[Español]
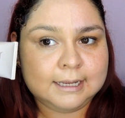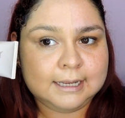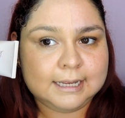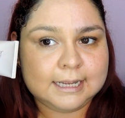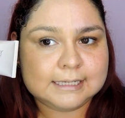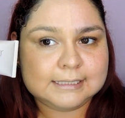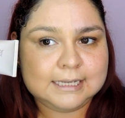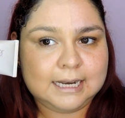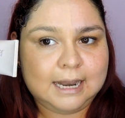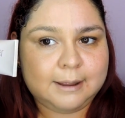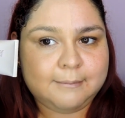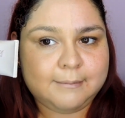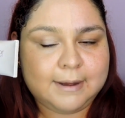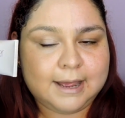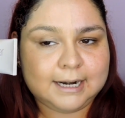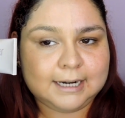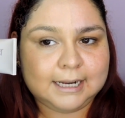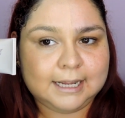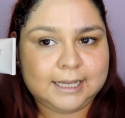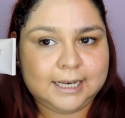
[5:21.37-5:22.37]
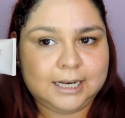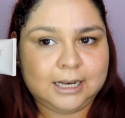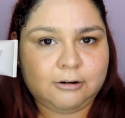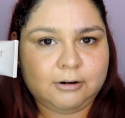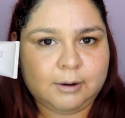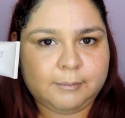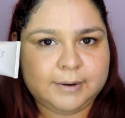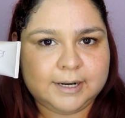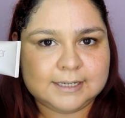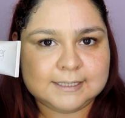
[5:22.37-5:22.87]
que es de la marca de
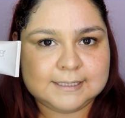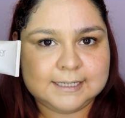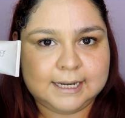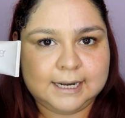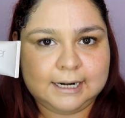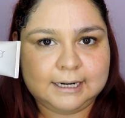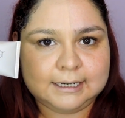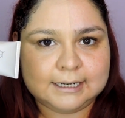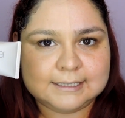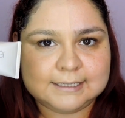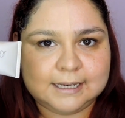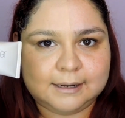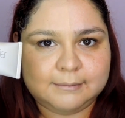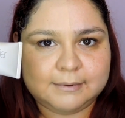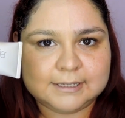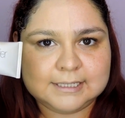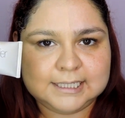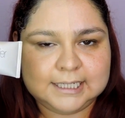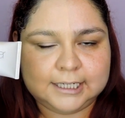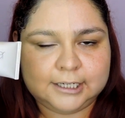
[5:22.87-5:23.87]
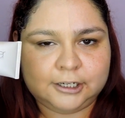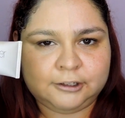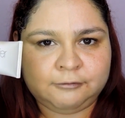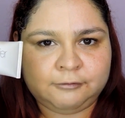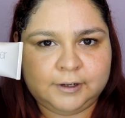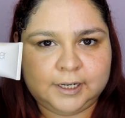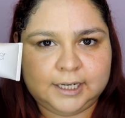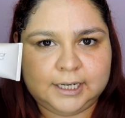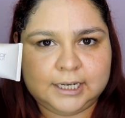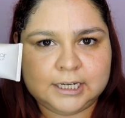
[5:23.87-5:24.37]
Laura Mercier que se llama Secret
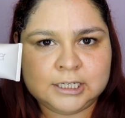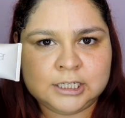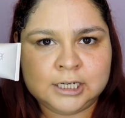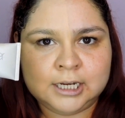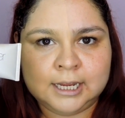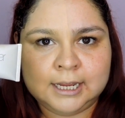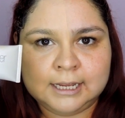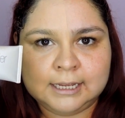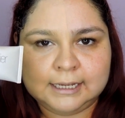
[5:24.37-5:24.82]
Finish